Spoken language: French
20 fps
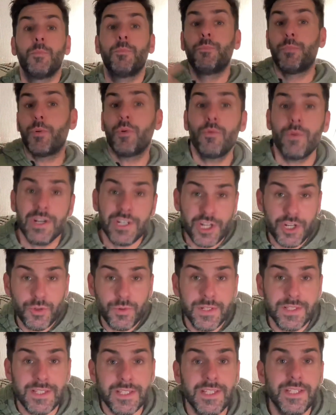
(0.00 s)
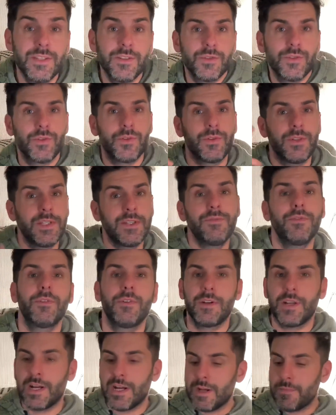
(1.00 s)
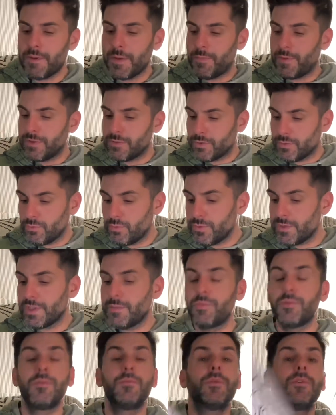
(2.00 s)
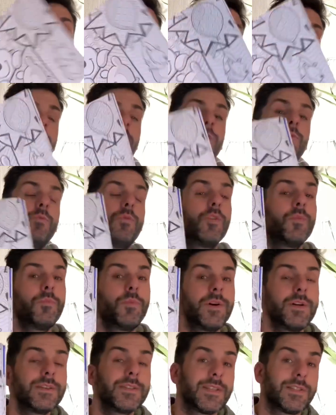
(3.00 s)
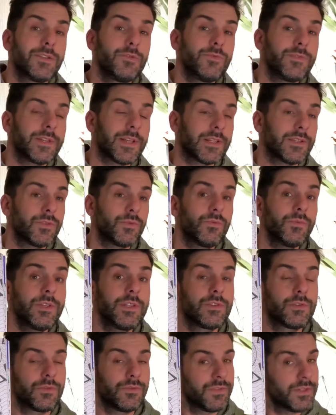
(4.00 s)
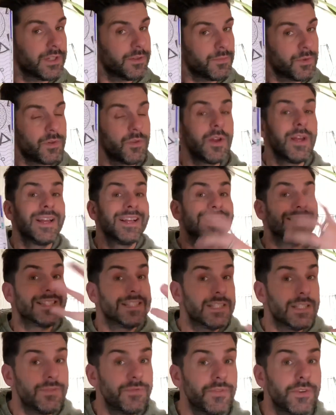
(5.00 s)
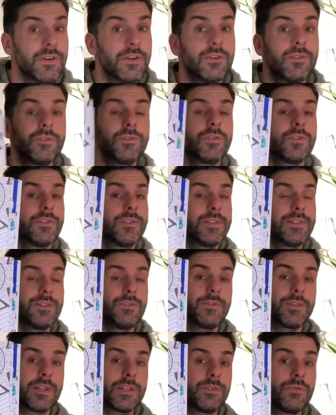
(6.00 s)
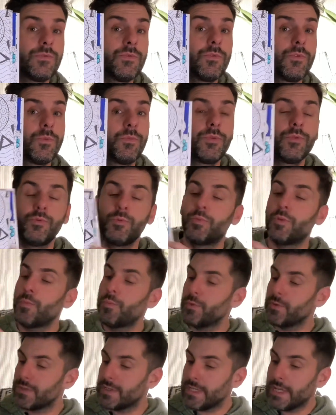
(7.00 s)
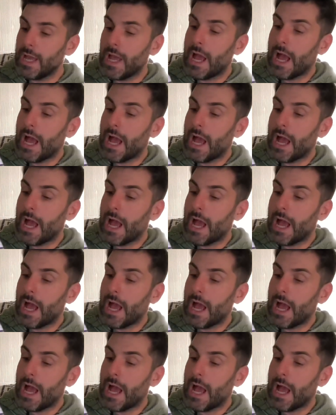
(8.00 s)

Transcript: Pourquoi j'ai choisi ce livre-là ben, Parce que tout simplement, ça nous propose des illustrations qui sont vraiment différentes des illustrations qu'on peut nous proposer